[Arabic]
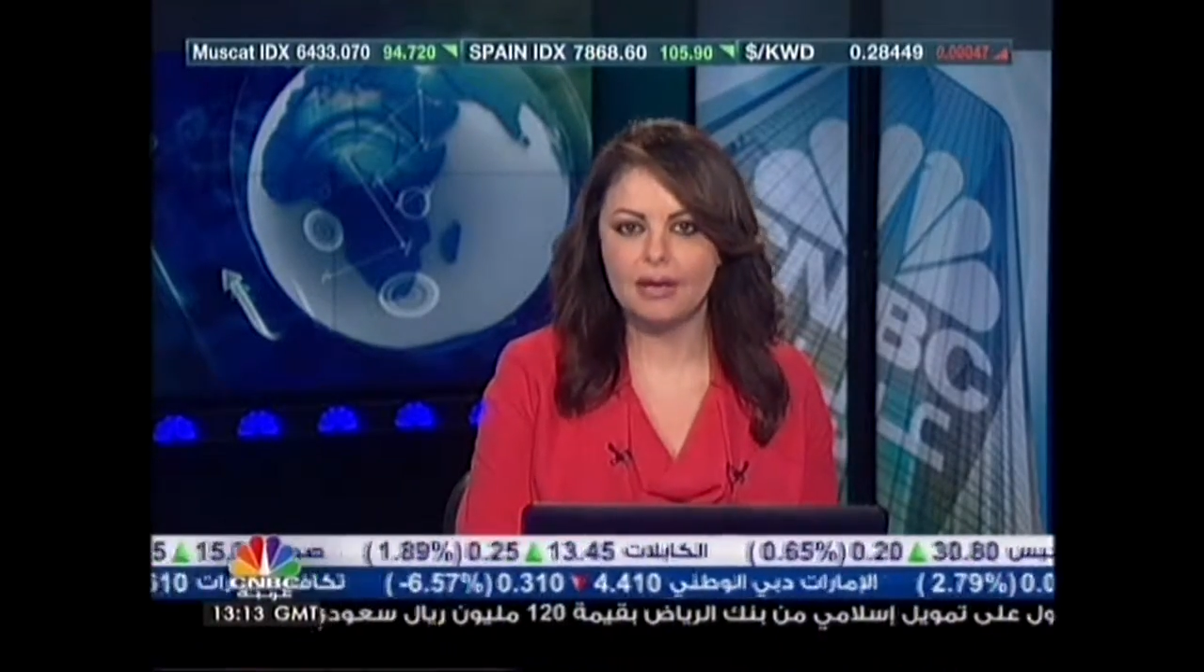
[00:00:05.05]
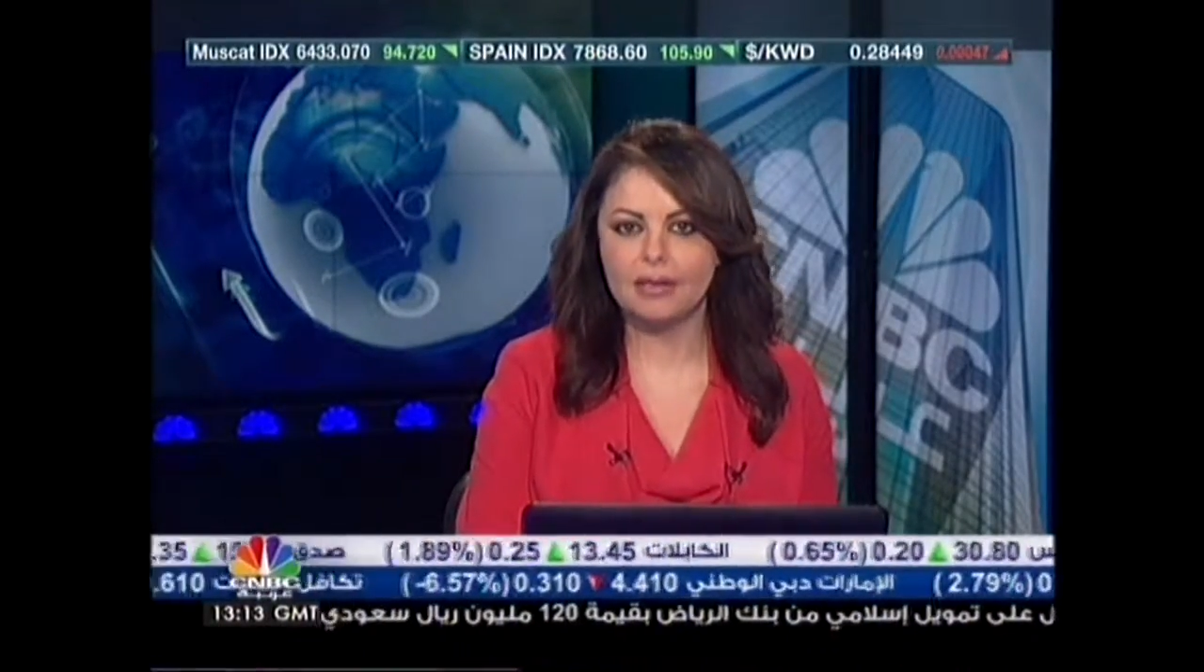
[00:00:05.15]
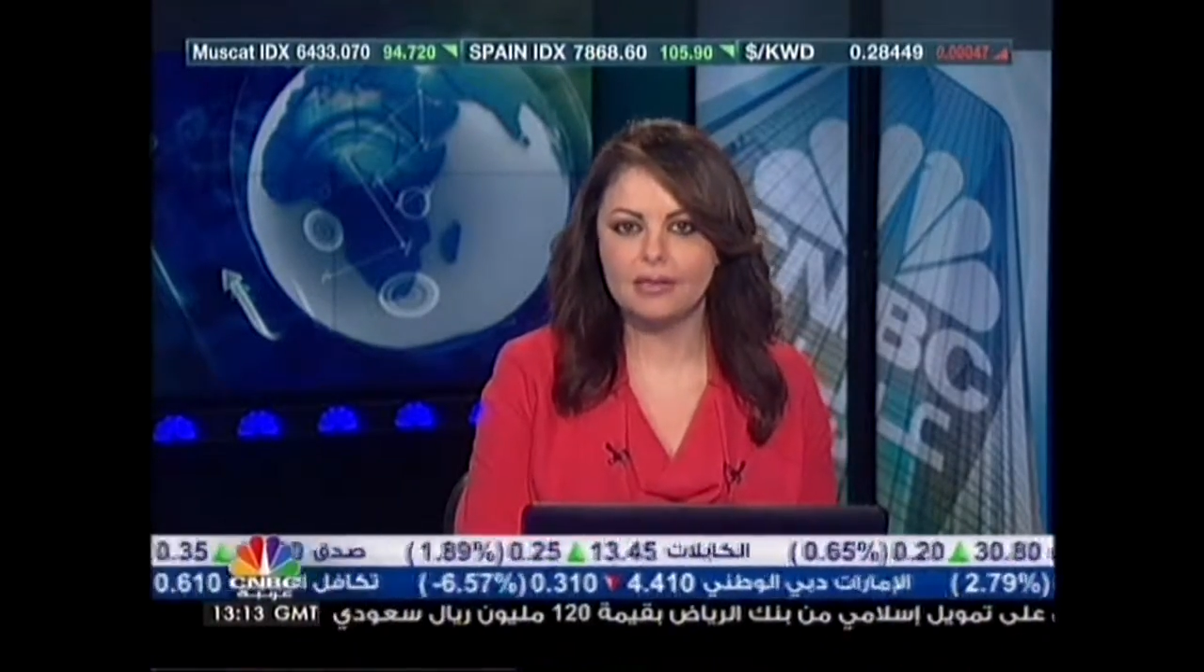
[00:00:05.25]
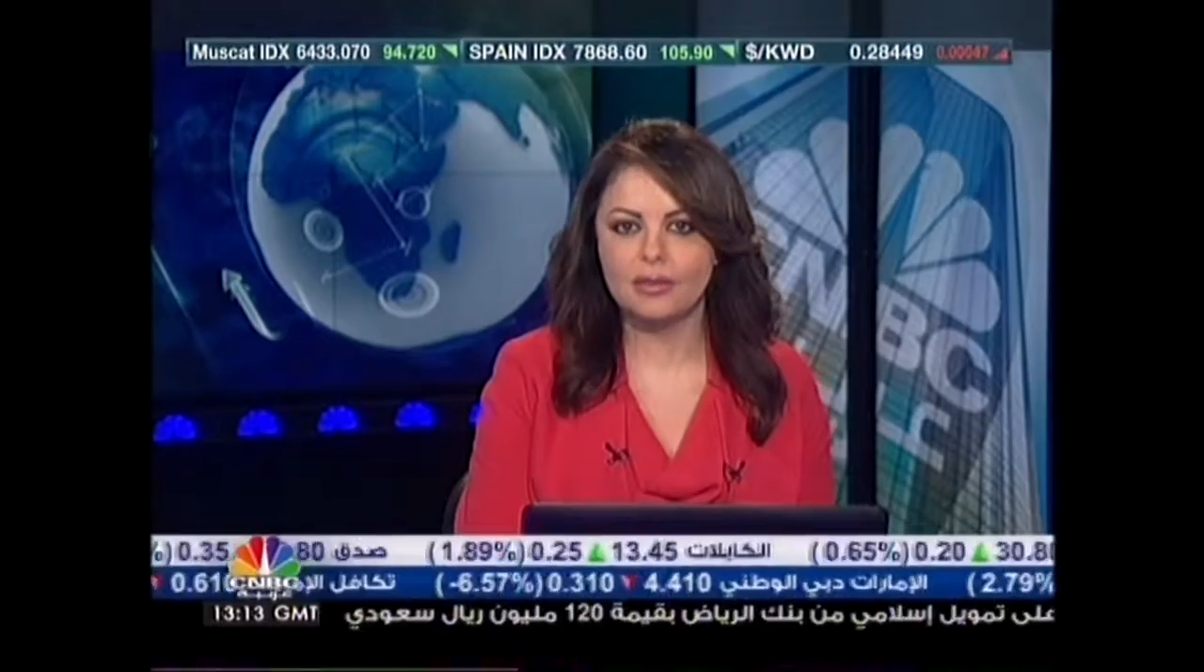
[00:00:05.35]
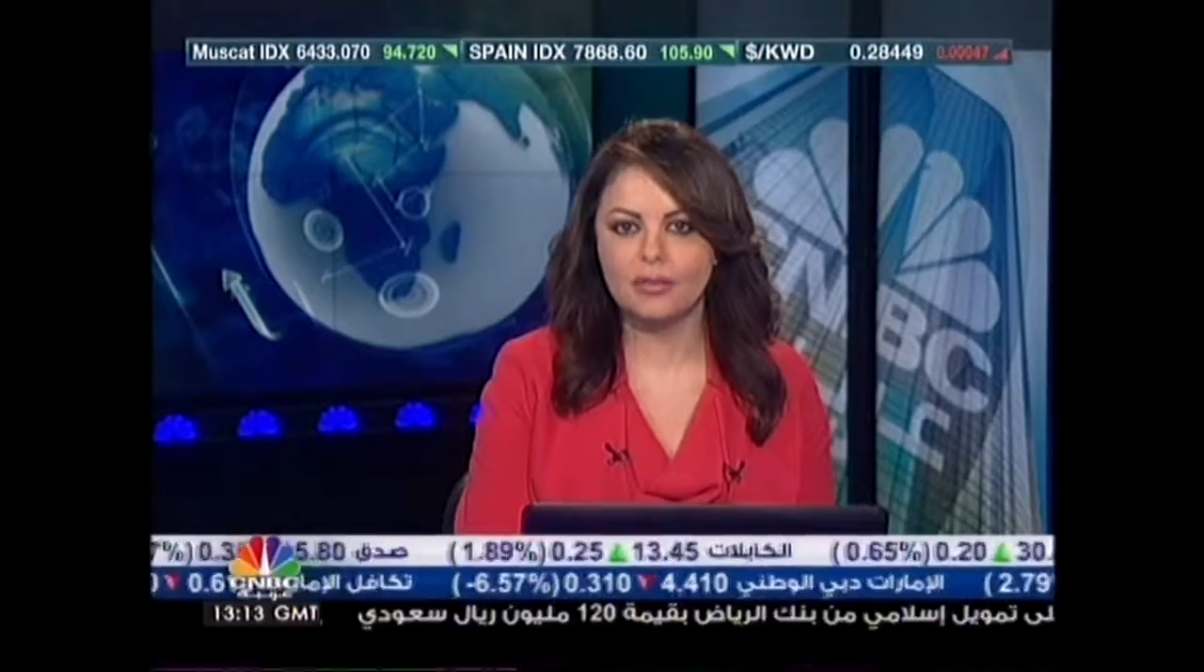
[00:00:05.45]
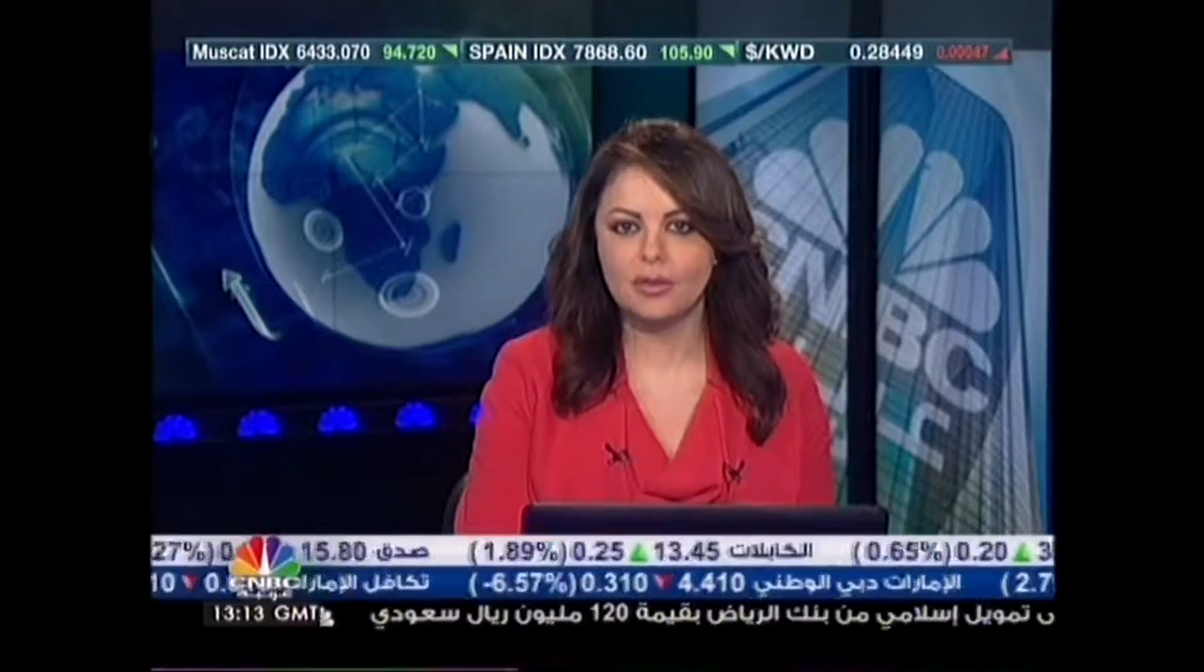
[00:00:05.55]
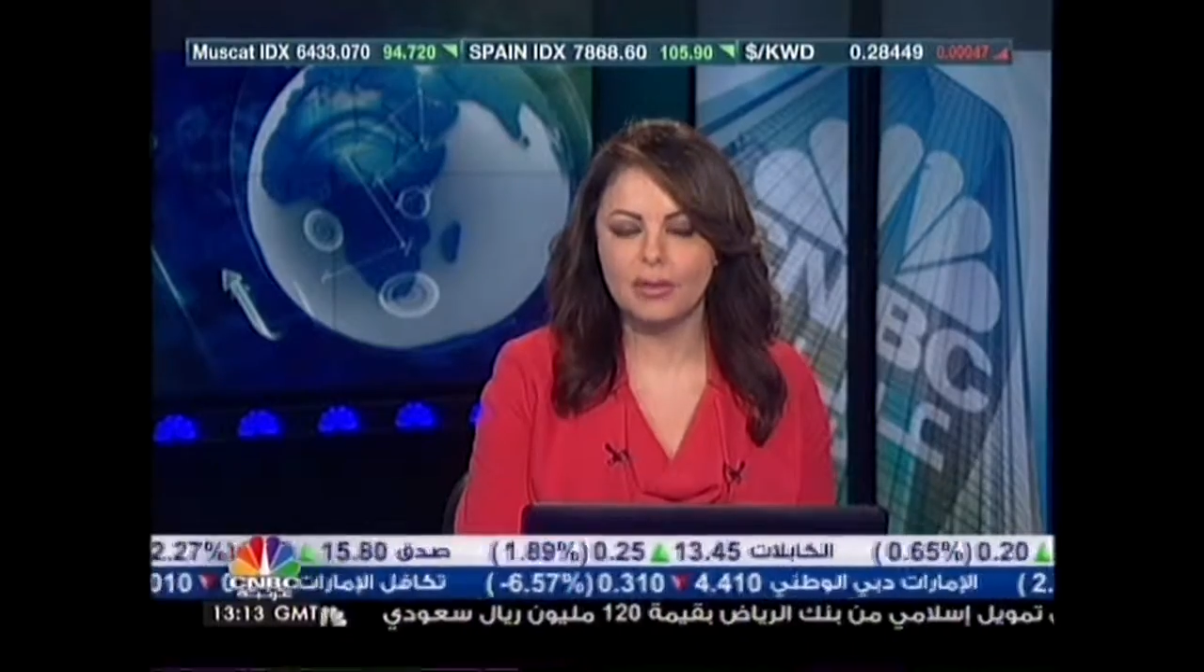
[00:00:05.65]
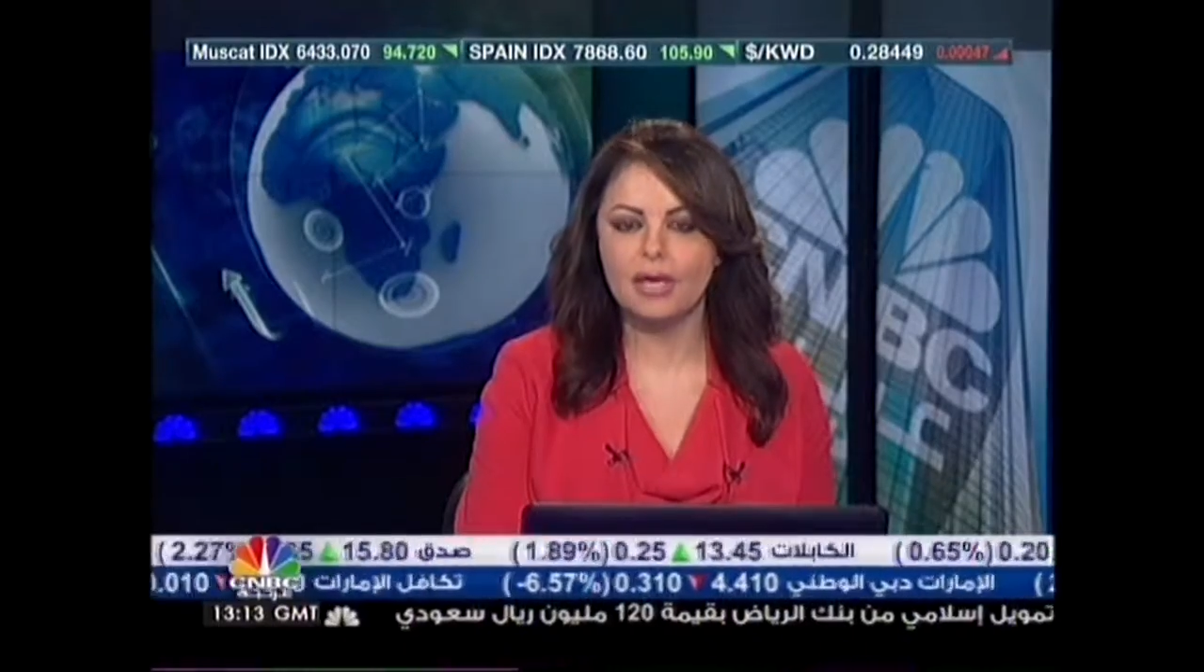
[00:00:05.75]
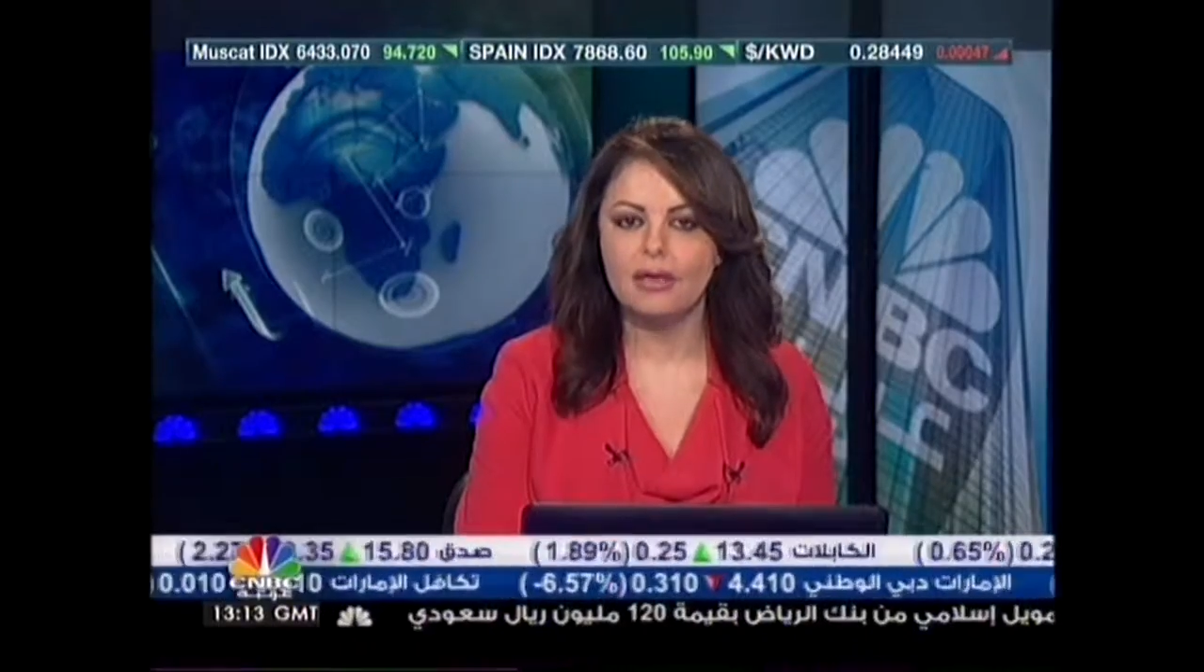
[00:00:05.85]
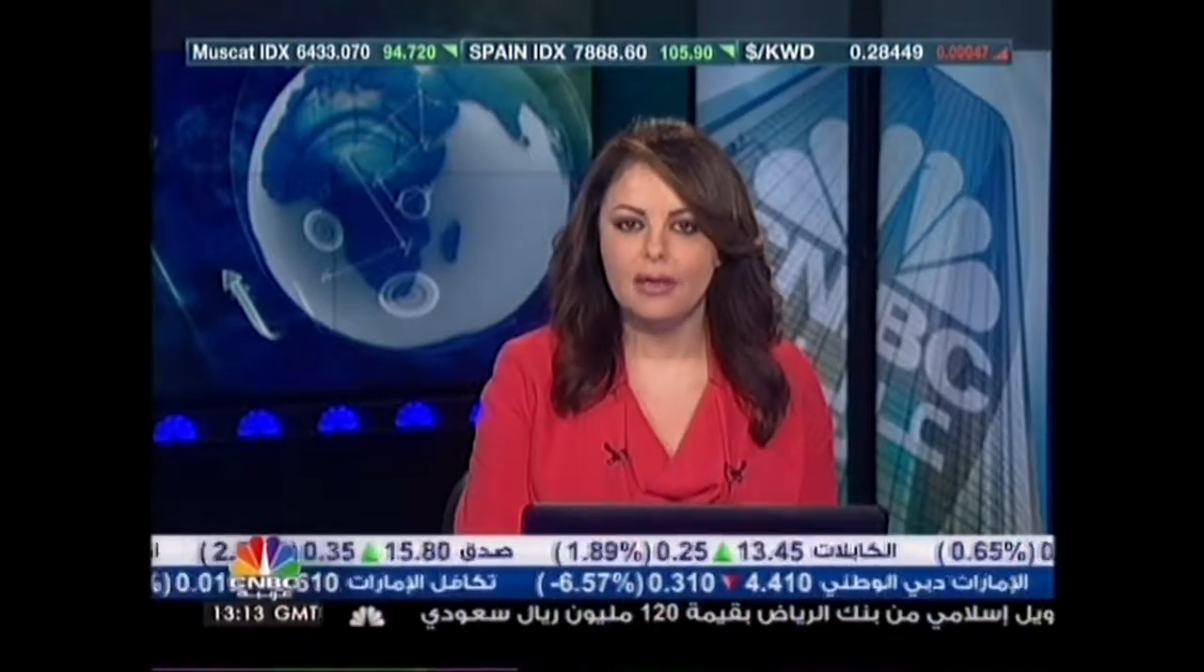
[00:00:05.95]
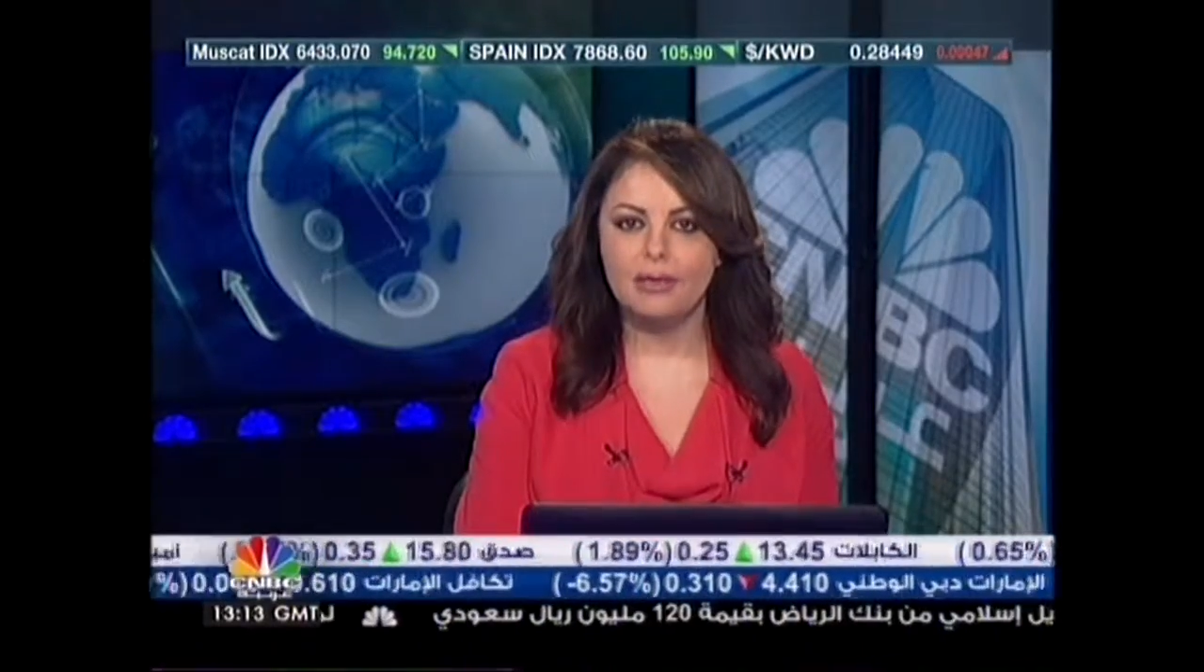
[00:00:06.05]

التي يمر بها